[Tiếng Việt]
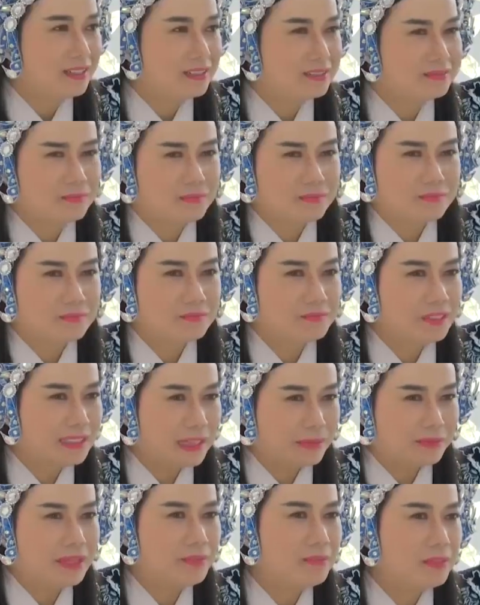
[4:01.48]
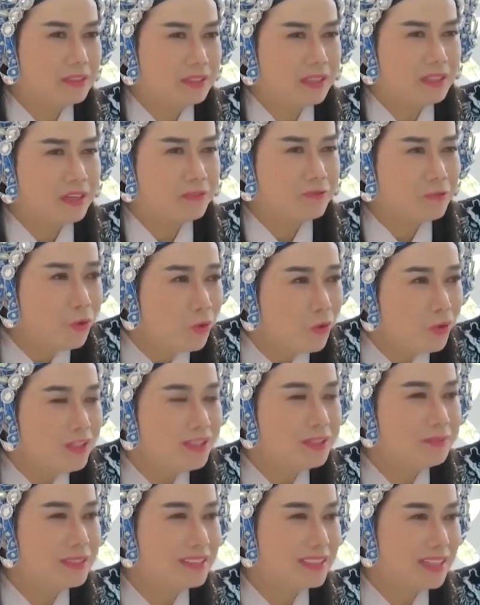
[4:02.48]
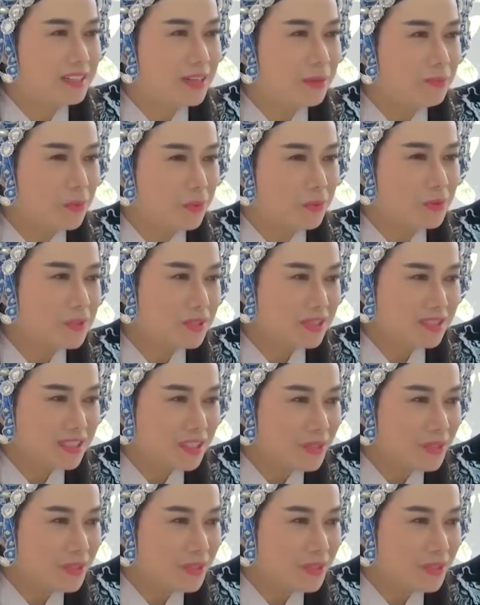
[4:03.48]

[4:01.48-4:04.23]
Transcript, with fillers: ừ, mình cảm thấy mình rất là vui thì mình đã góp một cái